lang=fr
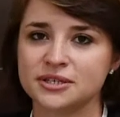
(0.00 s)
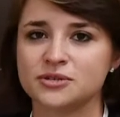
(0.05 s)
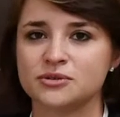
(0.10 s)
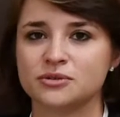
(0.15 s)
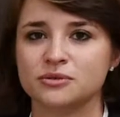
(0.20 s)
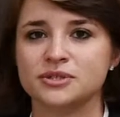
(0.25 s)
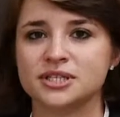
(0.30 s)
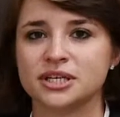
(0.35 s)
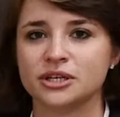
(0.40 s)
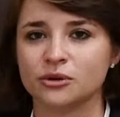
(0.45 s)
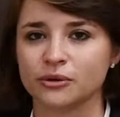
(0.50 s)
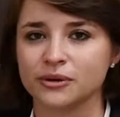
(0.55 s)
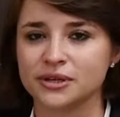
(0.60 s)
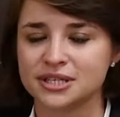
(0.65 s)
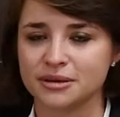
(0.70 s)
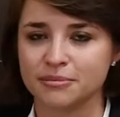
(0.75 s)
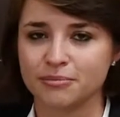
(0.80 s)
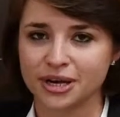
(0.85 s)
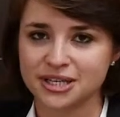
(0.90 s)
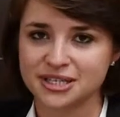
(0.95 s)
une sécurité
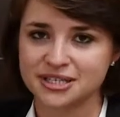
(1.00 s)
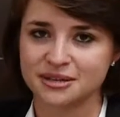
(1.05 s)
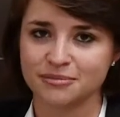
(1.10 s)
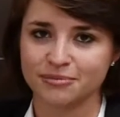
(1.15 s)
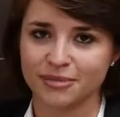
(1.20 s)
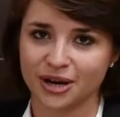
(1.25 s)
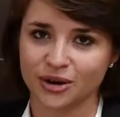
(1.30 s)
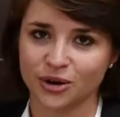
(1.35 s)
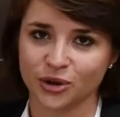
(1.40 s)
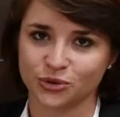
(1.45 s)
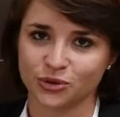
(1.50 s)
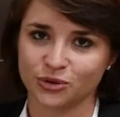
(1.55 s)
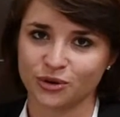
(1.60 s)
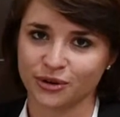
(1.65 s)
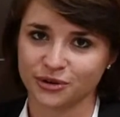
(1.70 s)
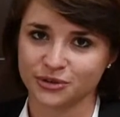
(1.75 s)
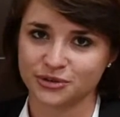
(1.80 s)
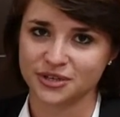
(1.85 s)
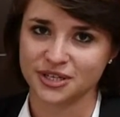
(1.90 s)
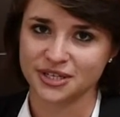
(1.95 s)
maximale lors de leur
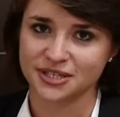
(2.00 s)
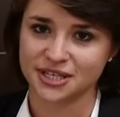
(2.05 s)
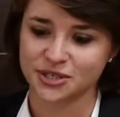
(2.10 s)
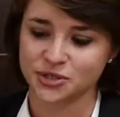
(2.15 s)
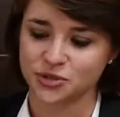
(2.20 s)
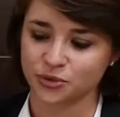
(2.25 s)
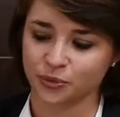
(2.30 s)
utilisation.